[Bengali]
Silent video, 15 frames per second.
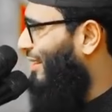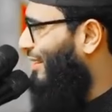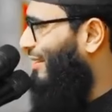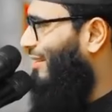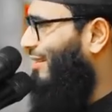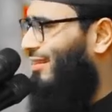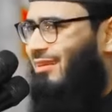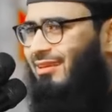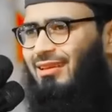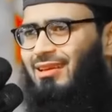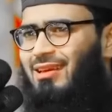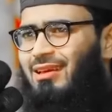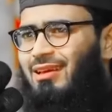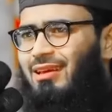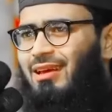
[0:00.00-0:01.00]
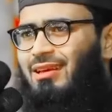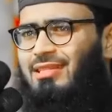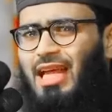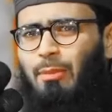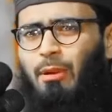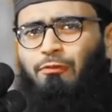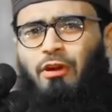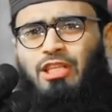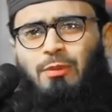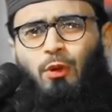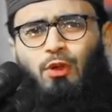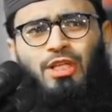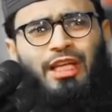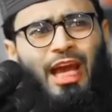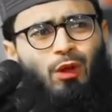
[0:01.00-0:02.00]
না সালমান ফার্সি
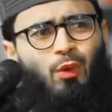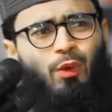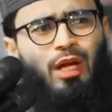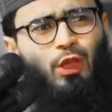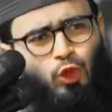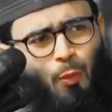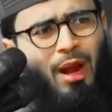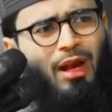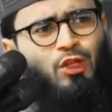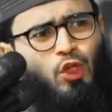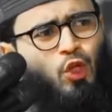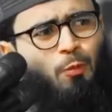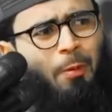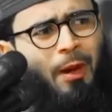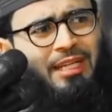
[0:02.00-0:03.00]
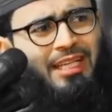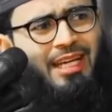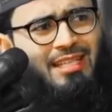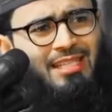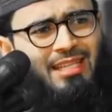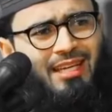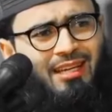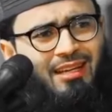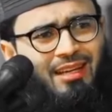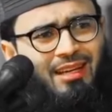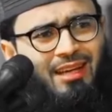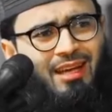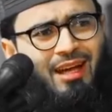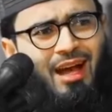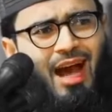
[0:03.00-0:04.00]
বলছে কেন তোমার জন্য পাঠিয়েছে
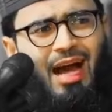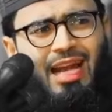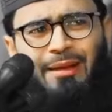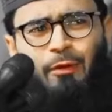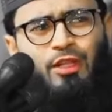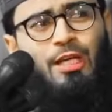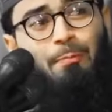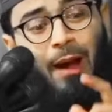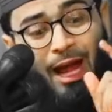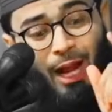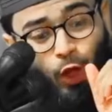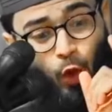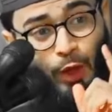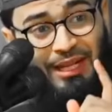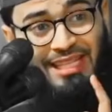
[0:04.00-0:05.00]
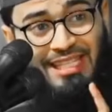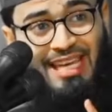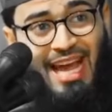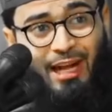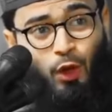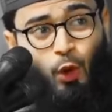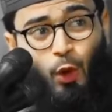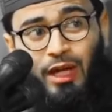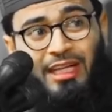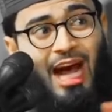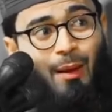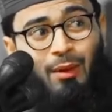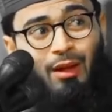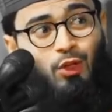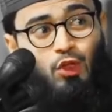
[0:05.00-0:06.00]
আলী বলছে ভালো করে চেক করো এটা
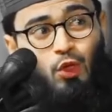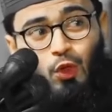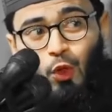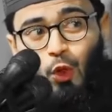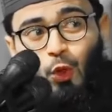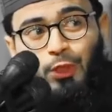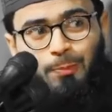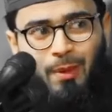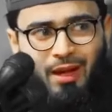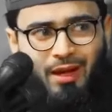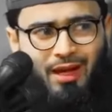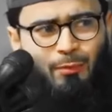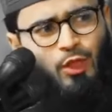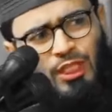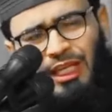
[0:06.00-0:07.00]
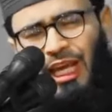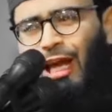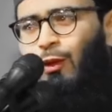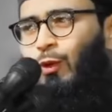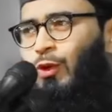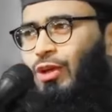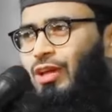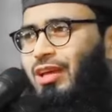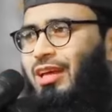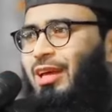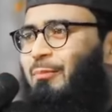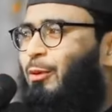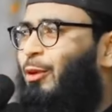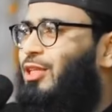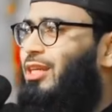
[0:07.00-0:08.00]
আমার জন্য হতে পারে না বলছে কেন
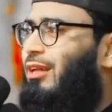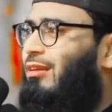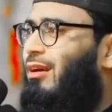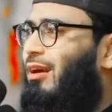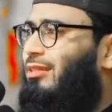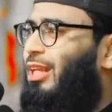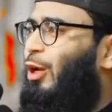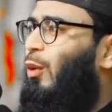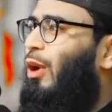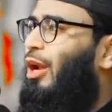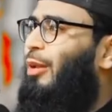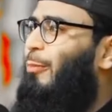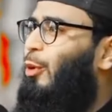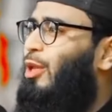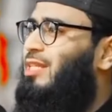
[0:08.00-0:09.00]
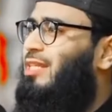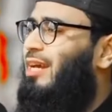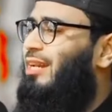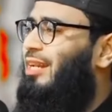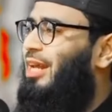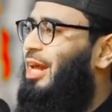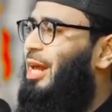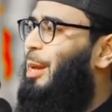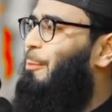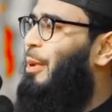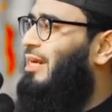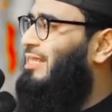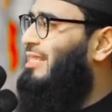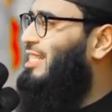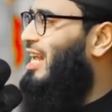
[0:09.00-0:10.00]
বলছে আল্লাহ তালা কোরআনে বলেছেন
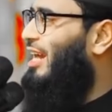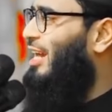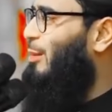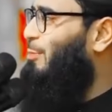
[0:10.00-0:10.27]
যে